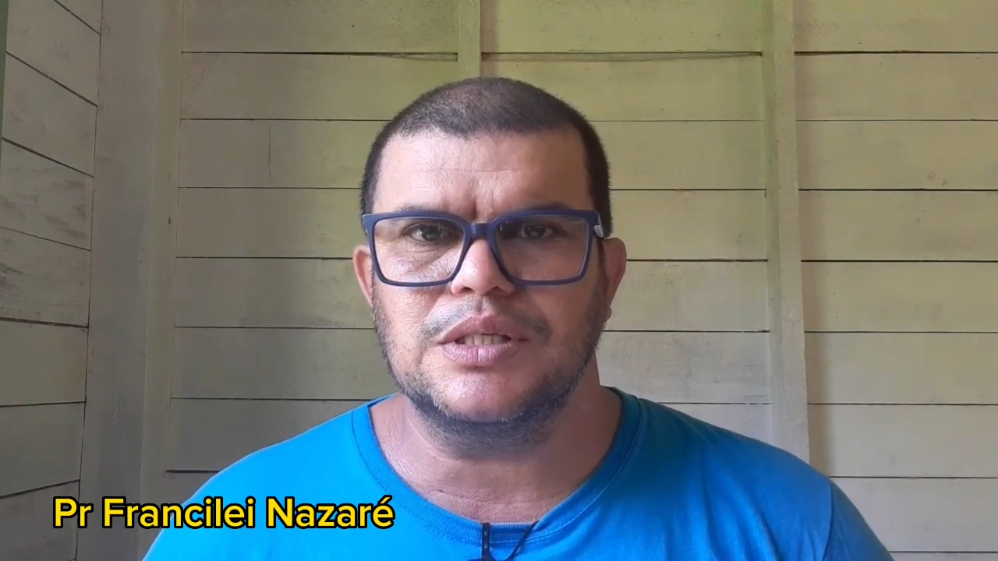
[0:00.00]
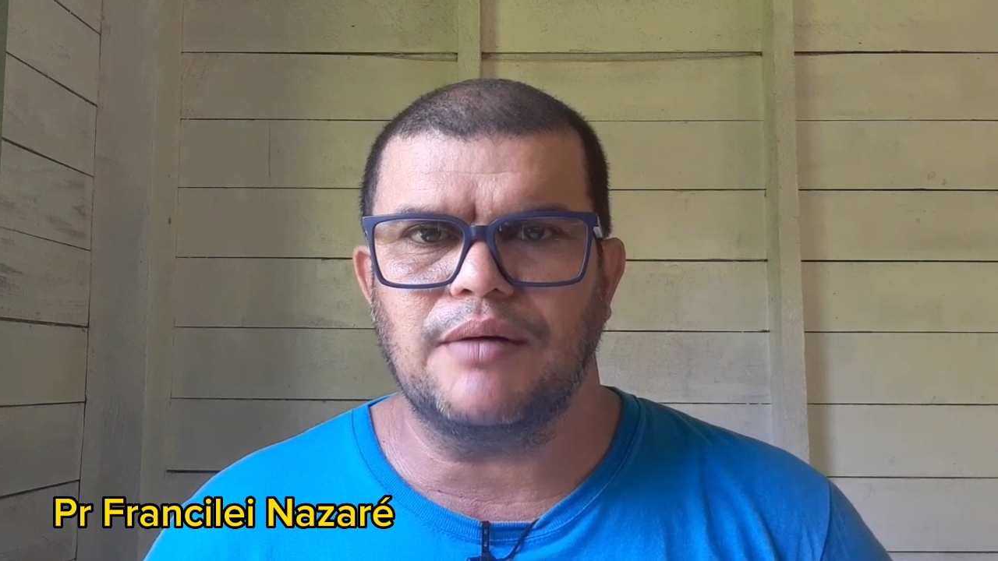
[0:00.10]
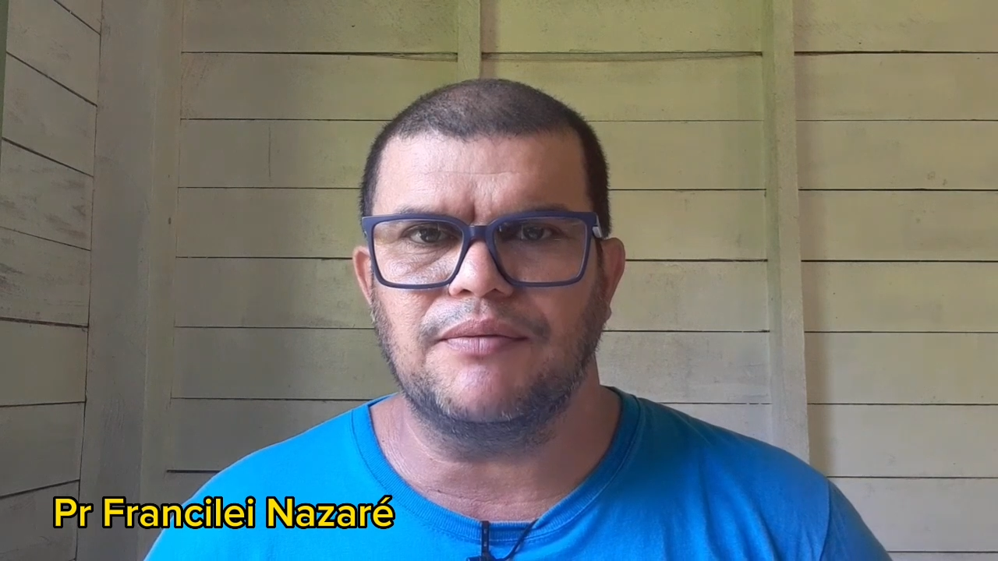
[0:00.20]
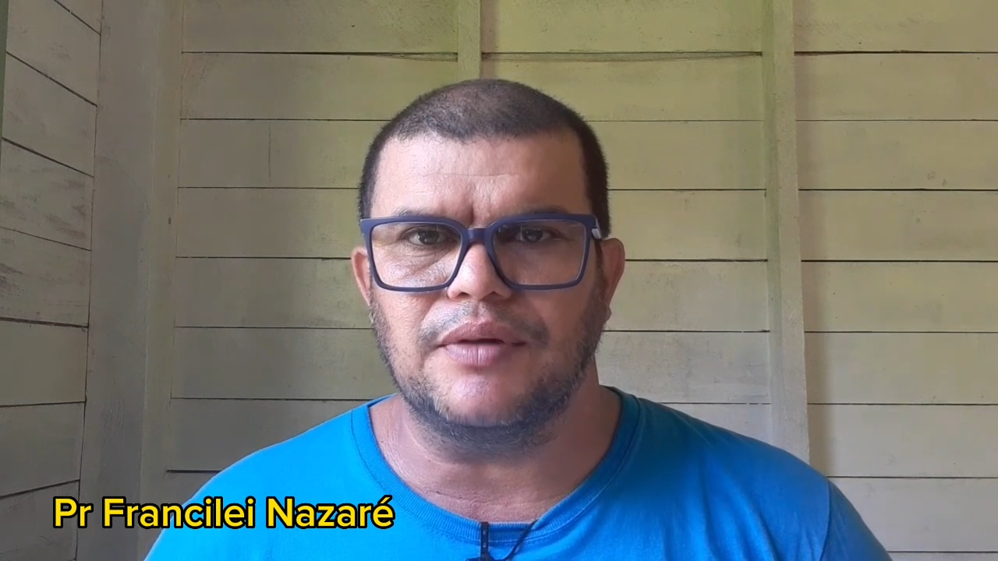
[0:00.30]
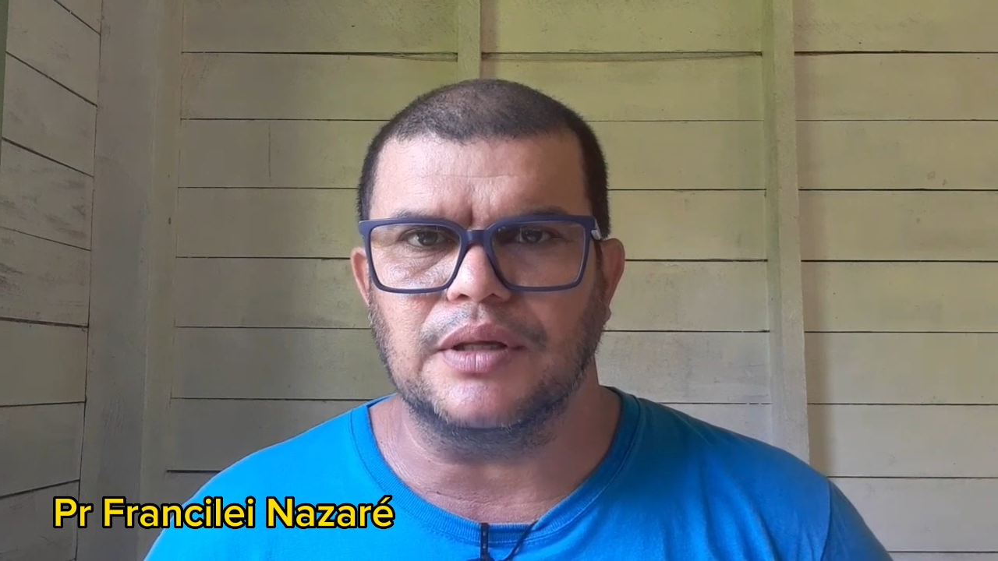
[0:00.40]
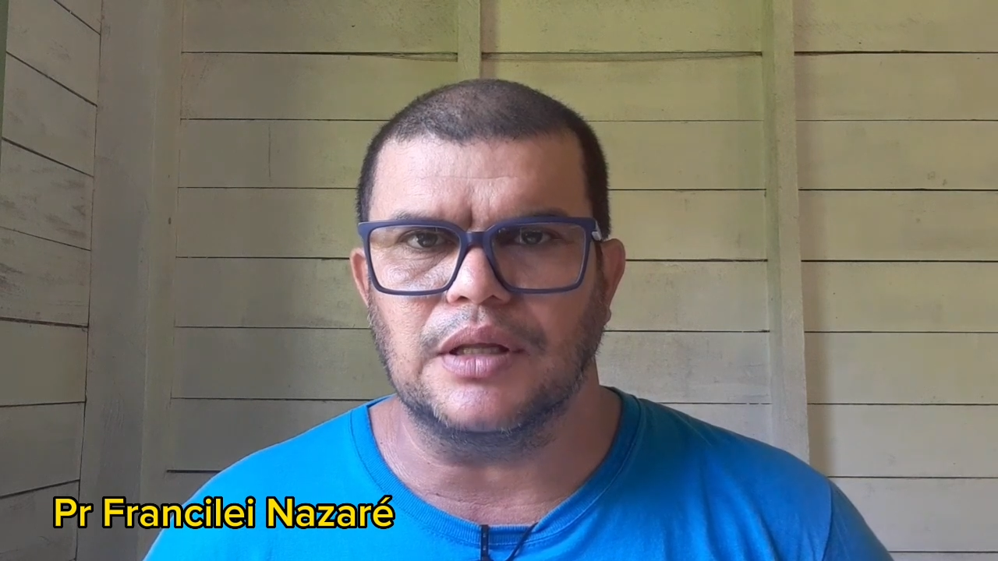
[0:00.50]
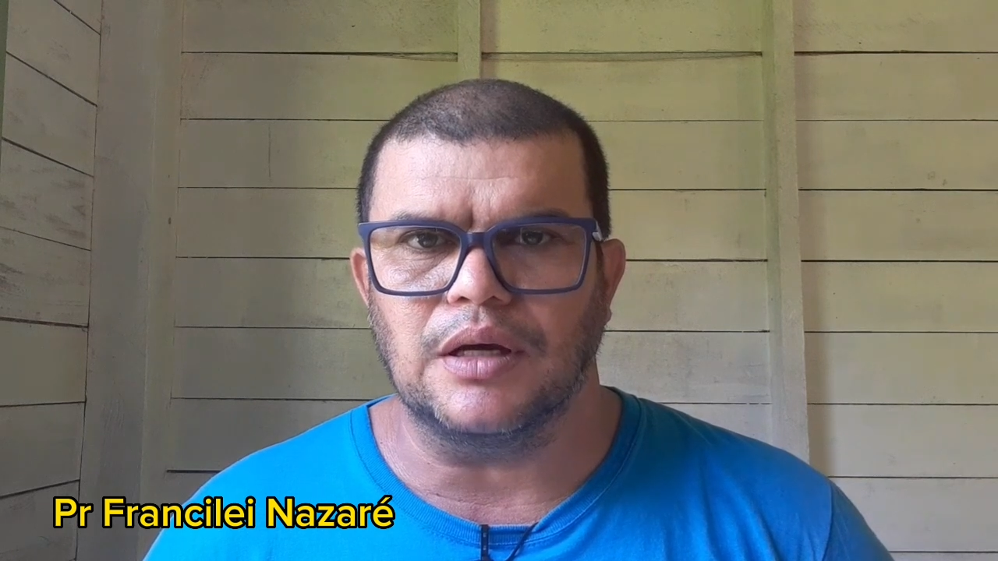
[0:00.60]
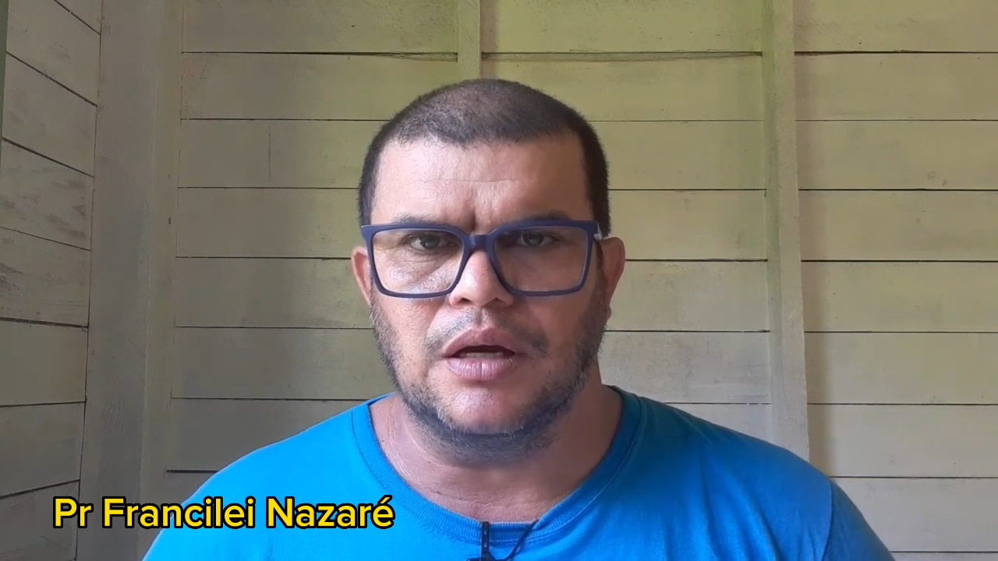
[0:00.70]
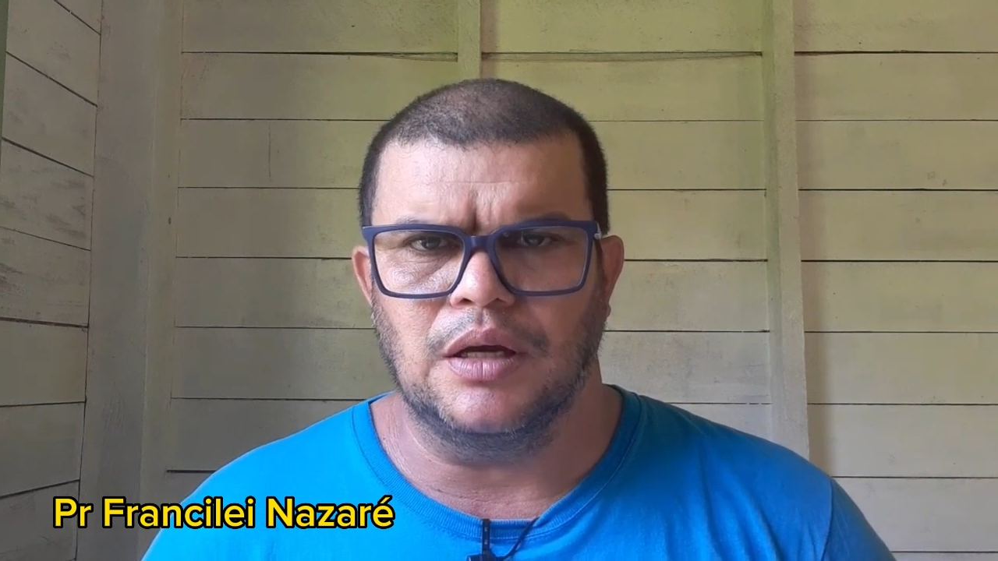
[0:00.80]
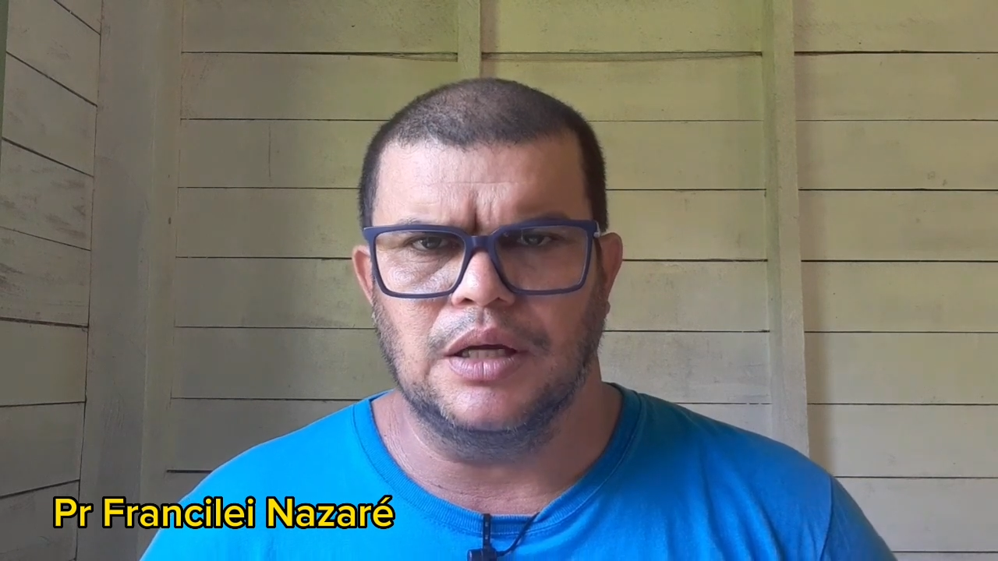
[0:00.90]
da
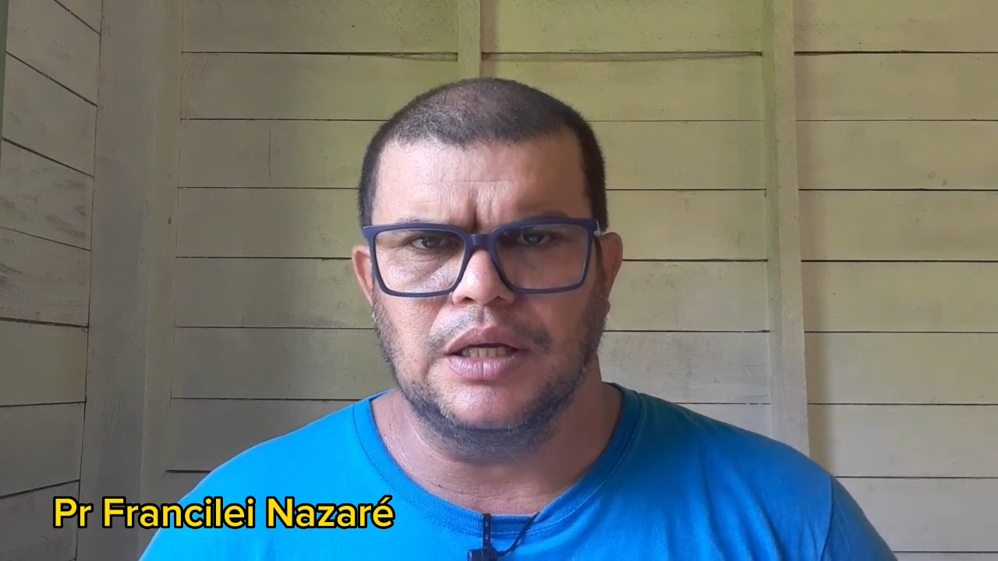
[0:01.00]
vida,